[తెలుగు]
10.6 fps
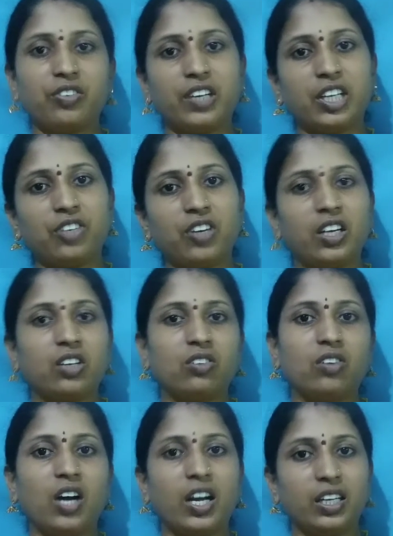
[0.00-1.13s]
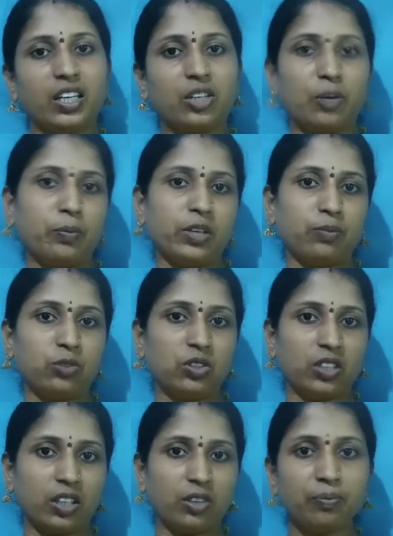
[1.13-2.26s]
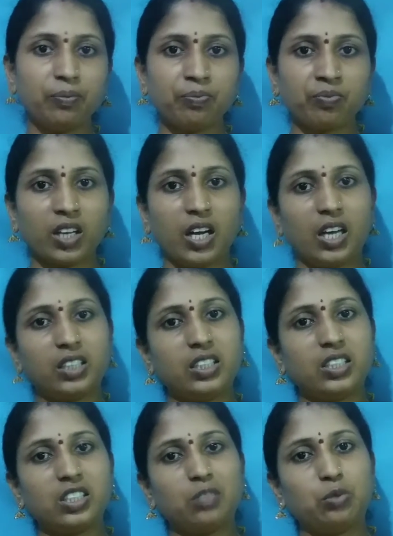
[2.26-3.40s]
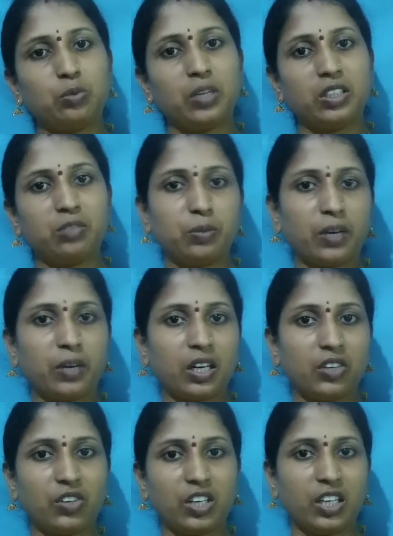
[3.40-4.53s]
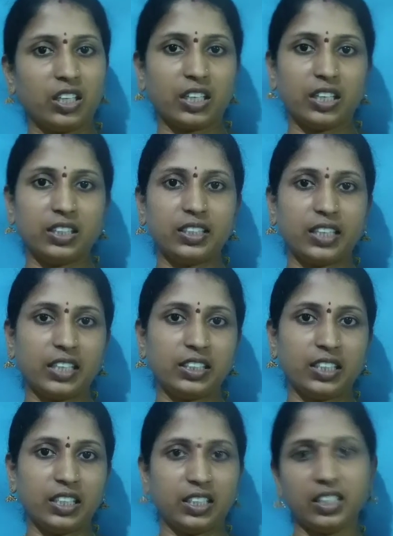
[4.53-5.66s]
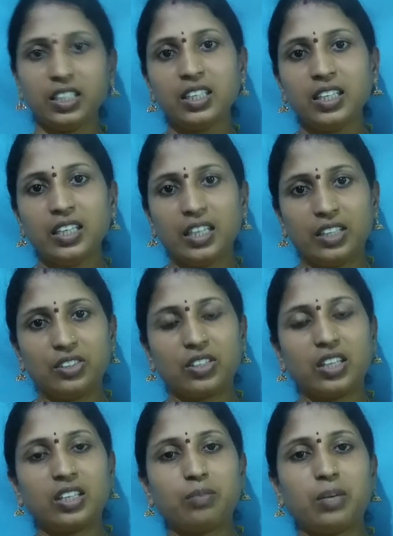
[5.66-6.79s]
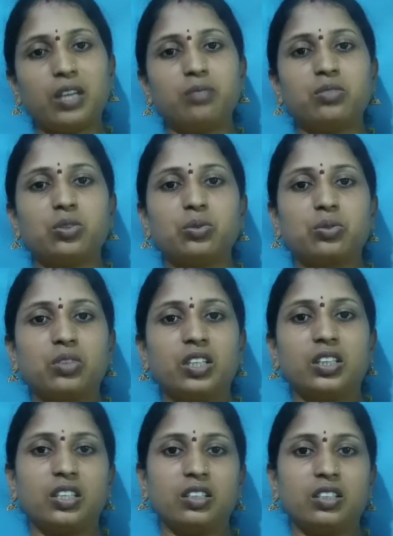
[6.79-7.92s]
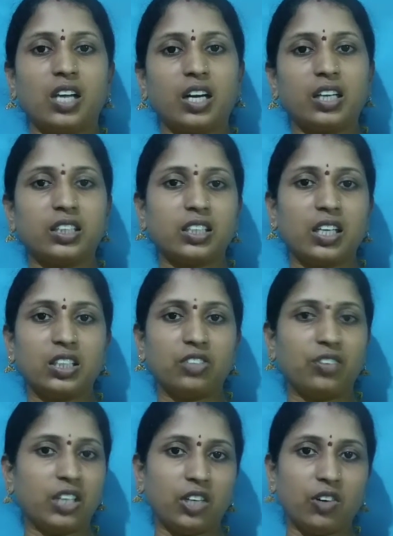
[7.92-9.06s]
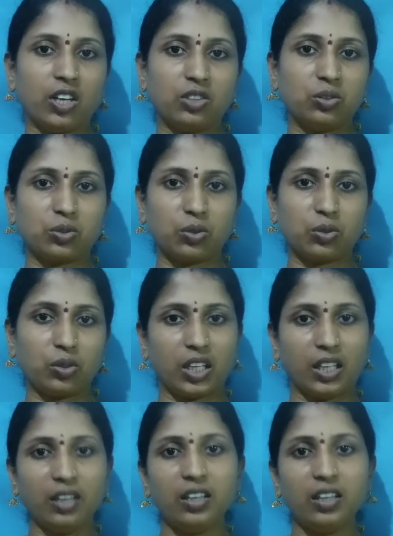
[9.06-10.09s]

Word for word: వేరే వాళ్ళకు ఆయాలకు అప్పచెప్తుంటారు అలా చేసినప్పుడు మాత్రం మీరు పక్కనే ఉండడానికి అయితే ట్రై చేయండి ఎందుకంటే మనం చూసుకున్నంత జాగ్రత్తగా అయితే వేరే వాళ్ళు చూసుకోరు కదా